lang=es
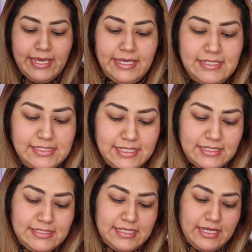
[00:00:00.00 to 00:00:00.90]
Este
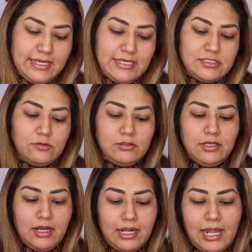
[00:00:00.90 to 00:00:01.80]
dice que es
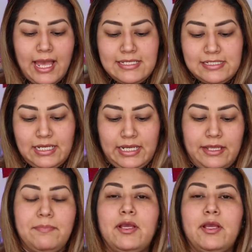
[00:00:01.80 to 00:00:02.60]
un Glass Lip